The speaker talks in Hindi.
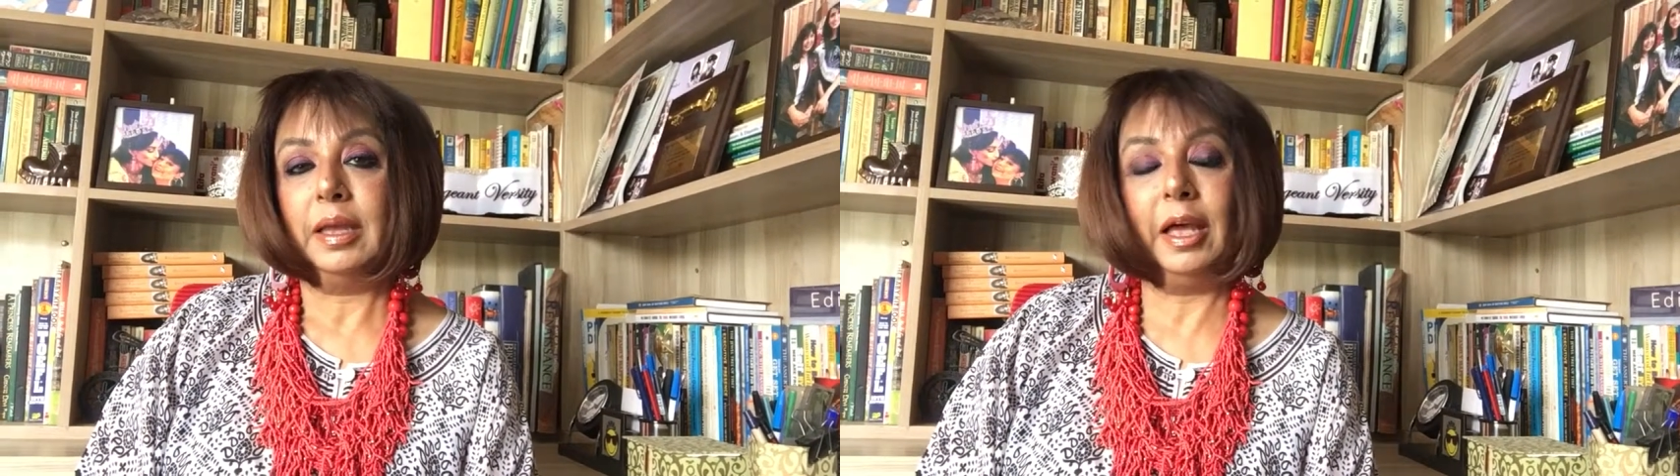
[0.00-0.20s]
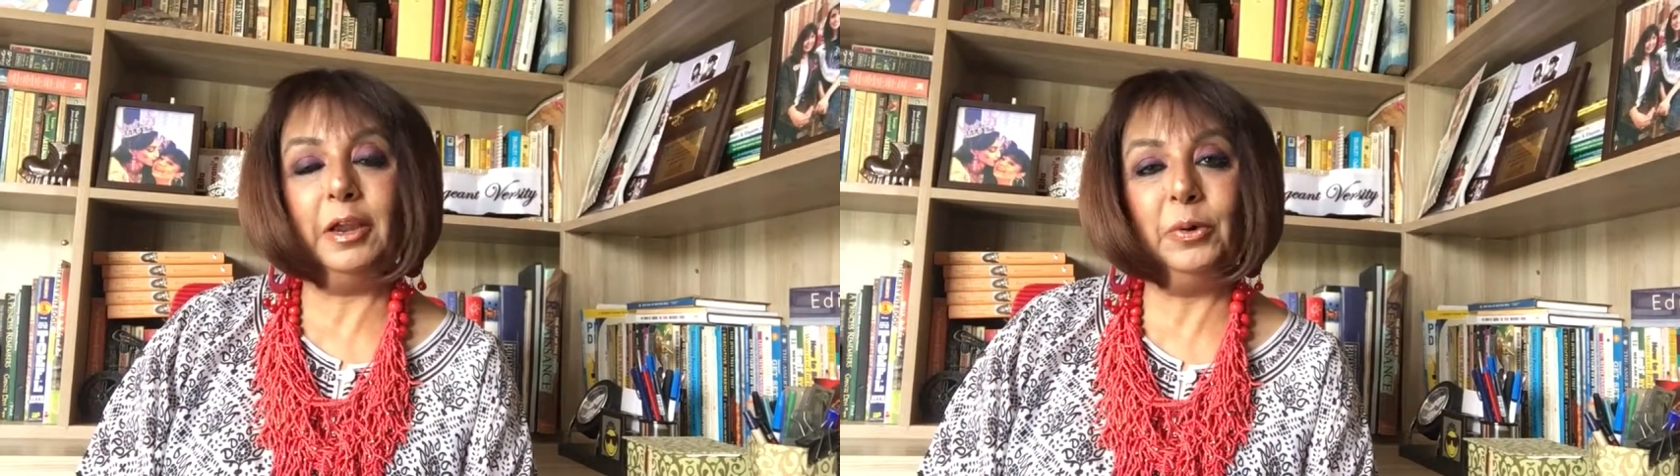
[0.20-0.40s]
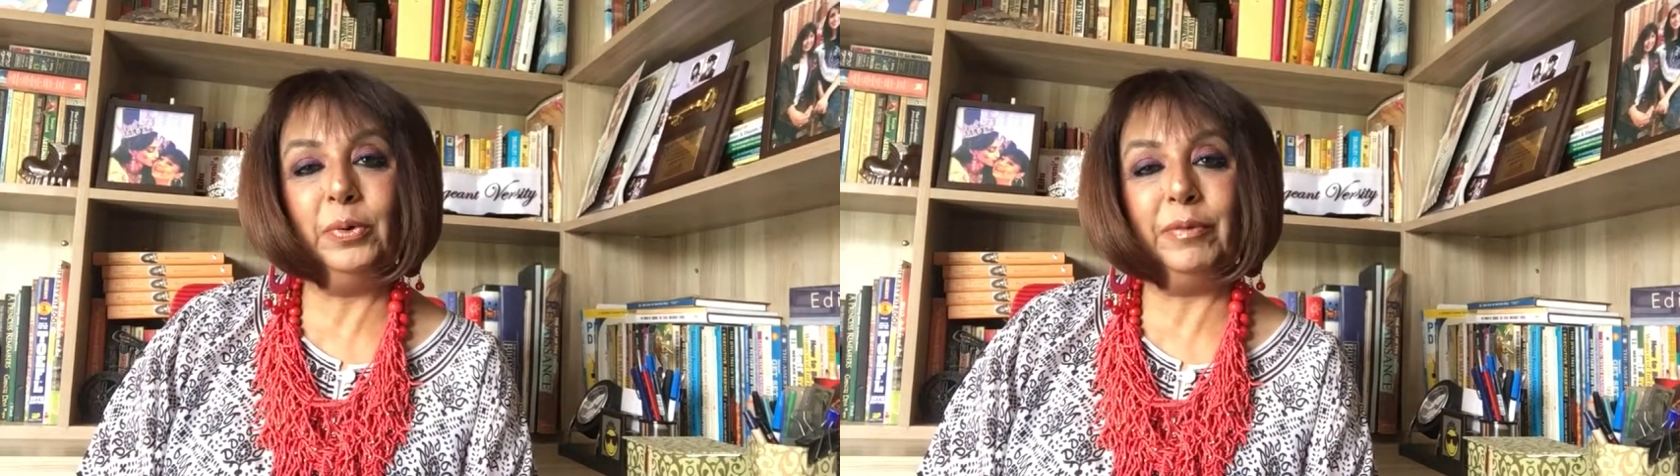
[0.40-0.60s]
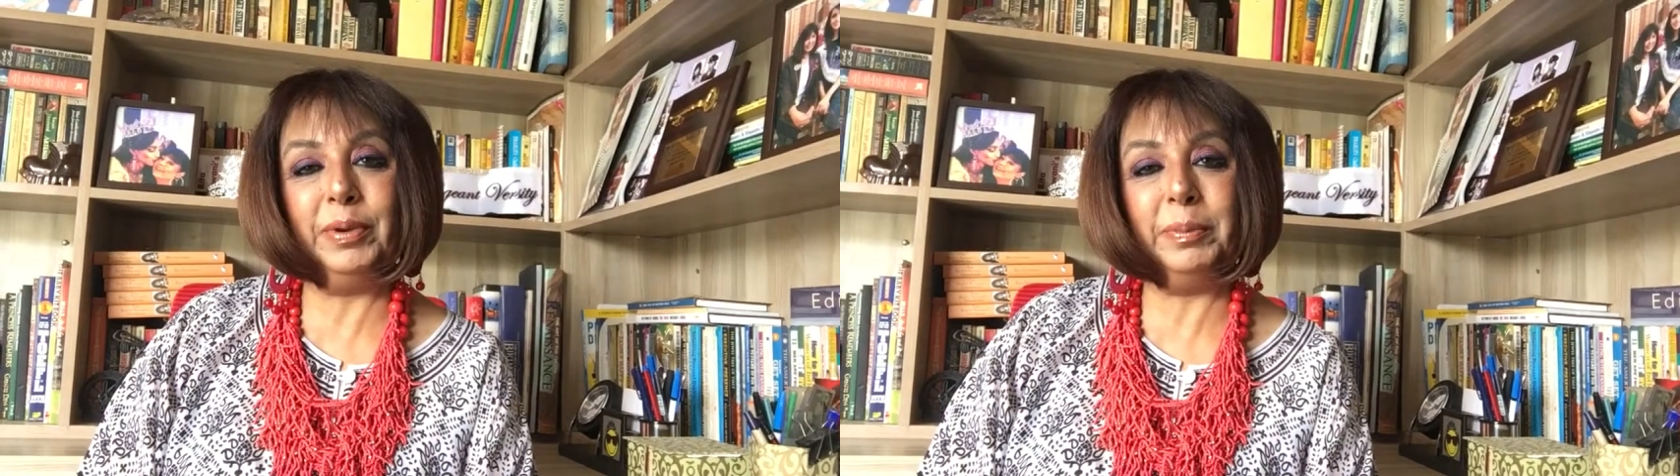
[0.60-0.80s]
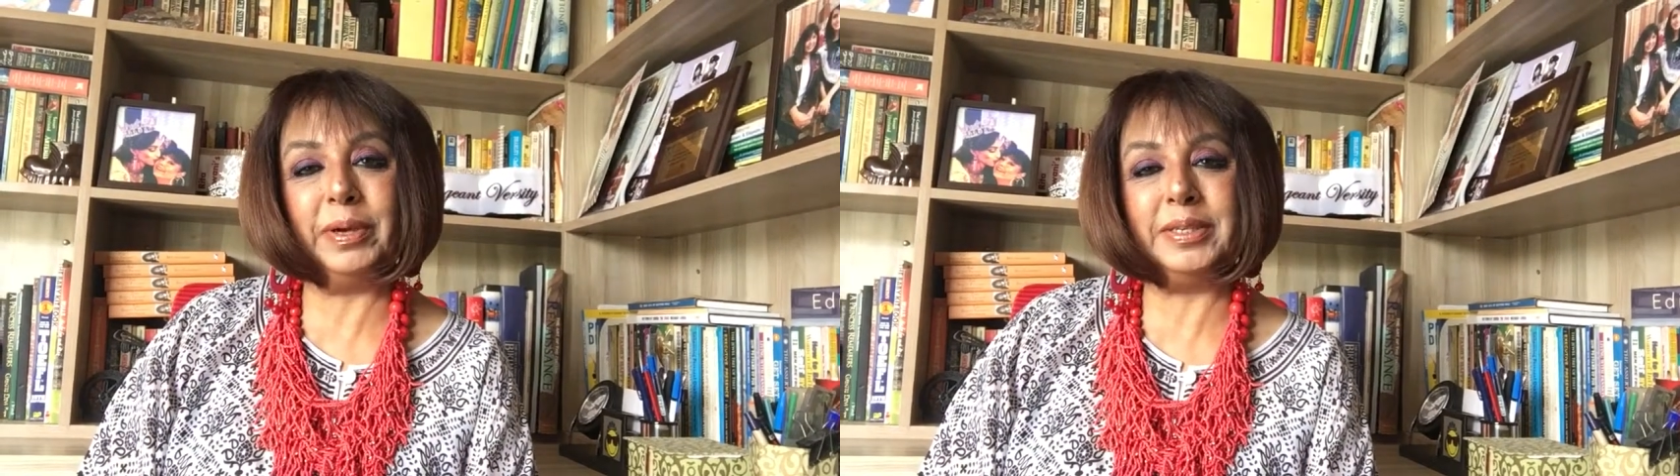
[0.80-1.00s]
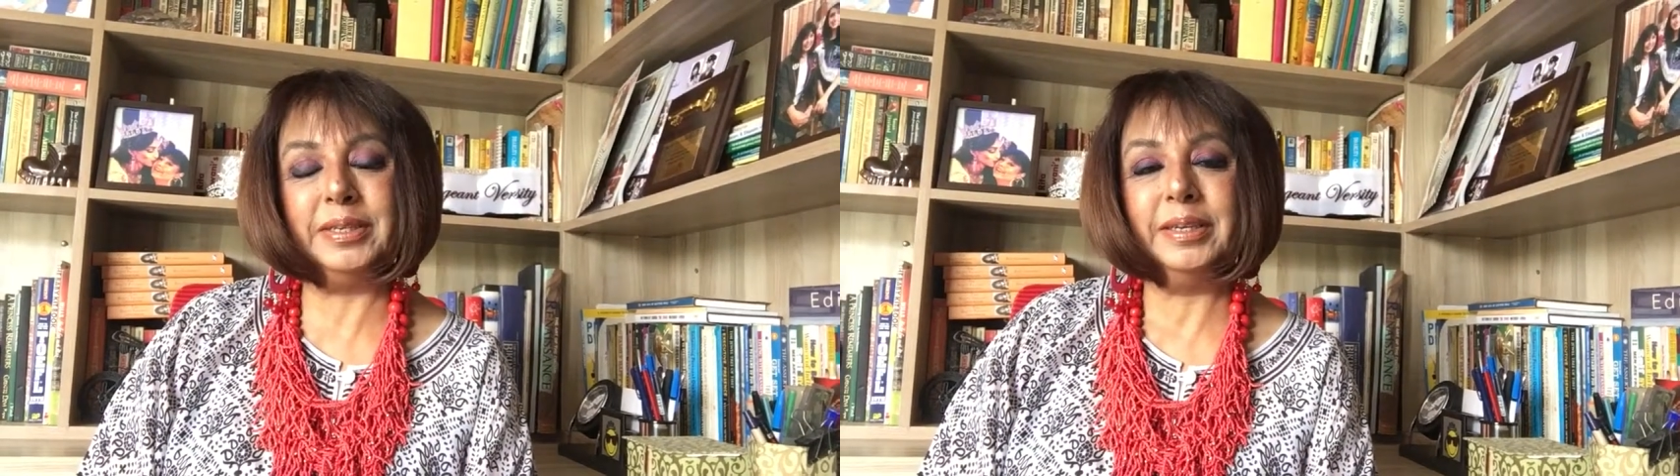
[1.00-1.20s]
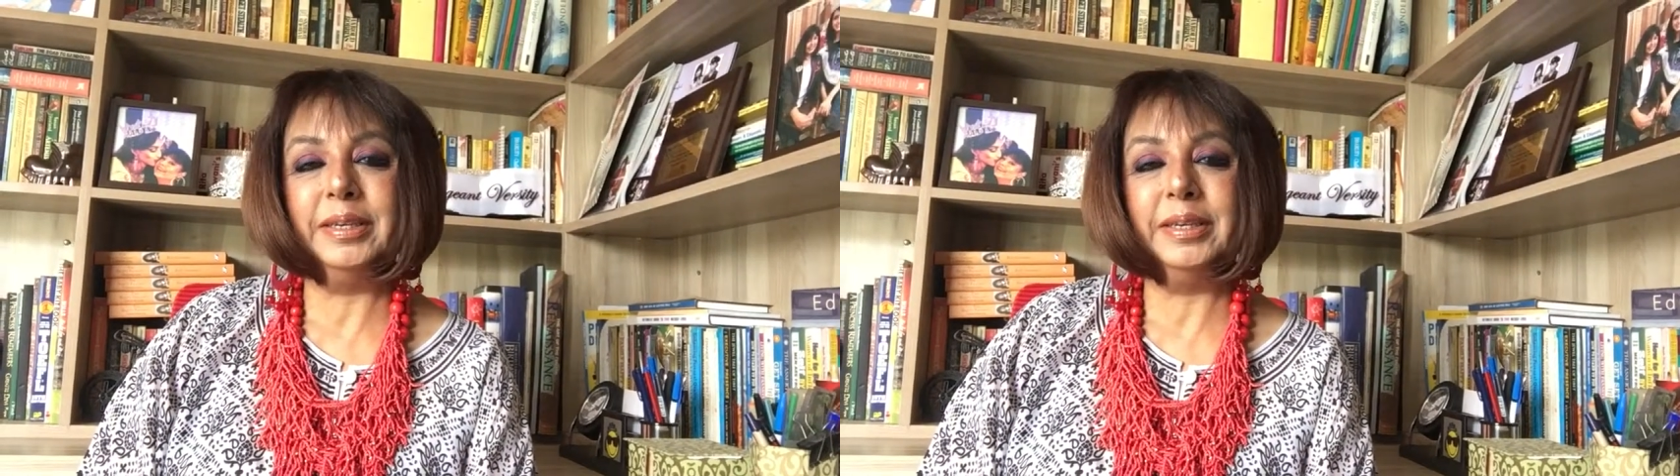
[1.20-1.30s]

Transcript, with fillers: हेलो एवरीबॉडी